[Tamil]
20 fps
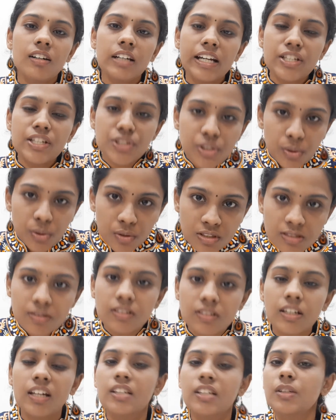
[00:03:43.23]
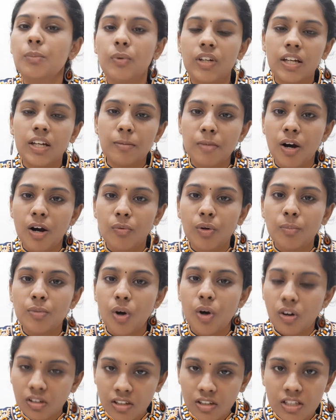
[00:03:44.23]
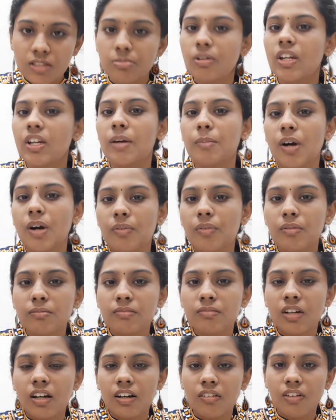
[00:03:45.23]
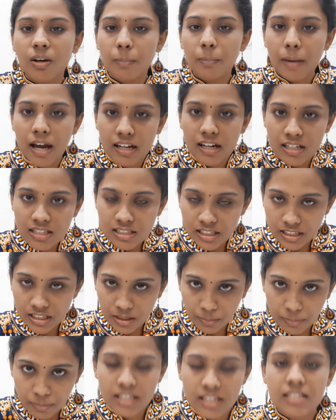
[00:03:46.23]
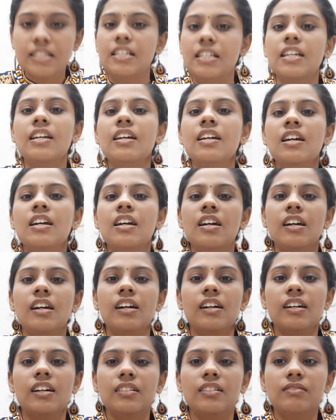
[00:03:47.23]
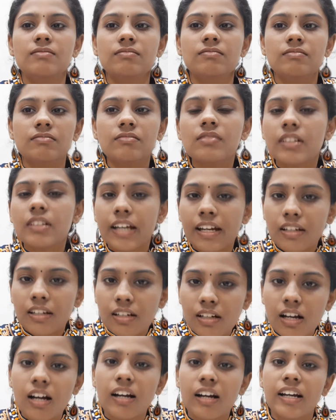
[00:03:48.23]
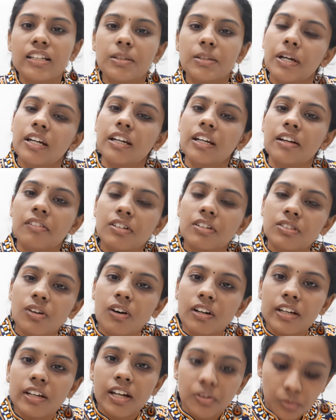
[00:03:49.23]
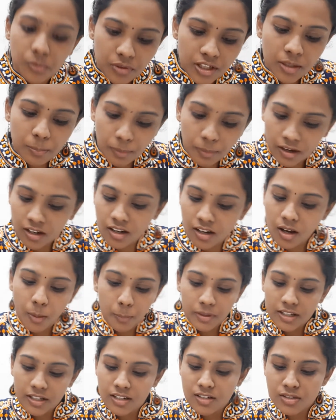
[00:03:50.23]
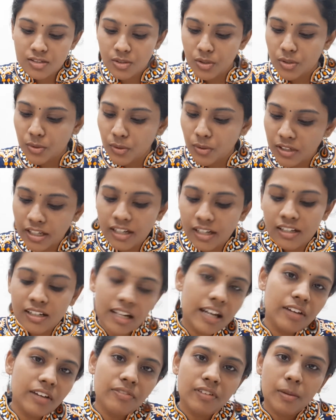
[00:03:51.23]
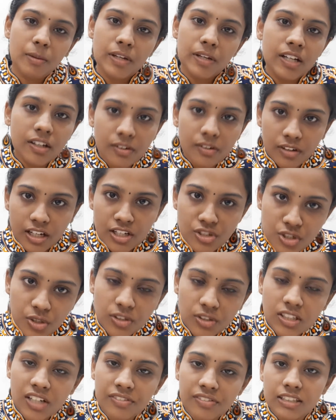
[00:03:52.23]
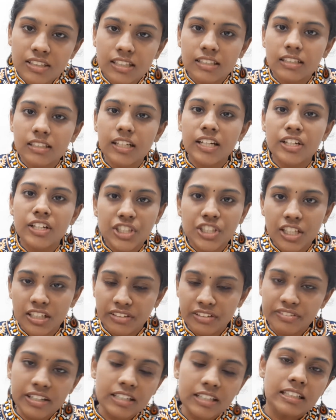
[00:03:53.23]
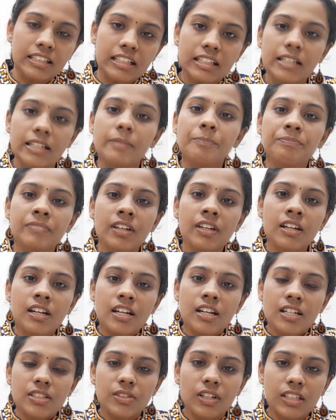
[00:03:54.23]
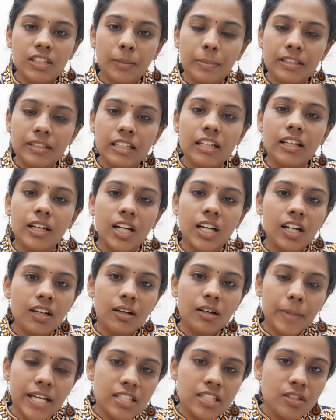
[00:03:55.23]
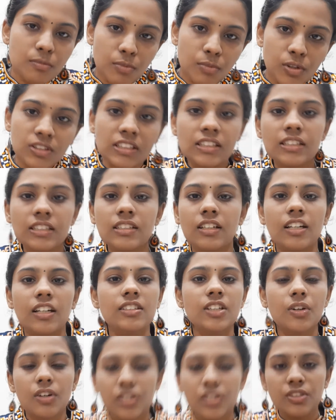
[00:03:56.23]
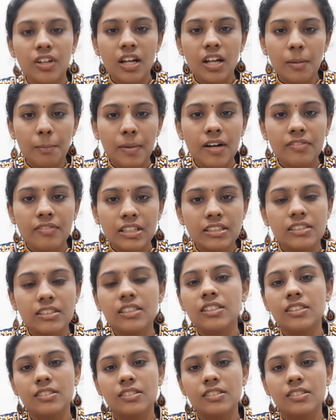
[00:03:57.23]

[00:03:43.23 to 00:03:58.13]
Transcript: என்ஜிஓஸில் இருந்து மூலியமாகவும் டாக்டர்ஸ் மூலியமாகவும் அவங்க பேரண்ட்ஸ் கிட்ட பேசி கேட்டிருக்காங்க இந்த மாதிரி நீங்கள் வந்து ஆர்கன் டொனேட் பண்ணலாம் அப்படின்னு ஸோ டொனேட் லைஃப் அப்படிங்கிற ஒரு என்ஜிஓ தான் வந்து இதுக்கு இனிஷியேட்டிவ் எடுத்திருக்கு ஸோ அதை பற்றி பேசும்போது அந்த குழந்தையோட அப்பா வந்து